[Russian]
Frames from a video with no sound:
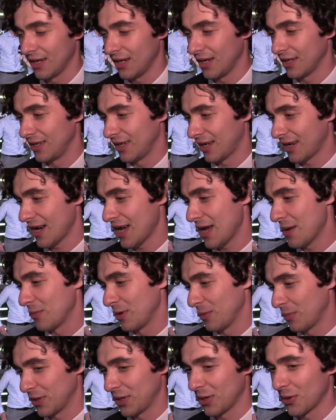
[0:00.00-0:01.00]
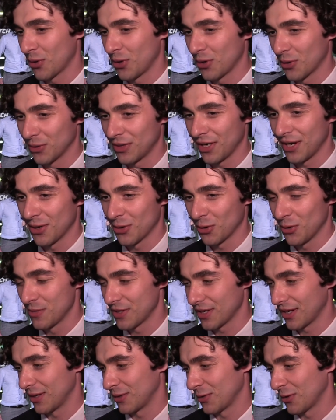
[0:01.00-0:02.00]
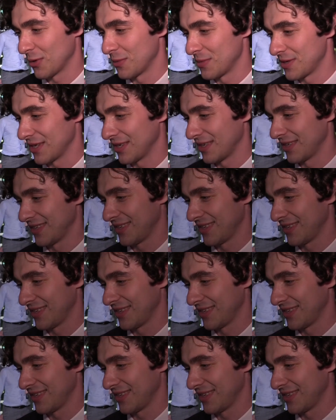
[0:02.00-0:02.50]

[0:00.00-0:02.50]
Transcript: отдыхаем и потихоньку тренируемся, готовимся.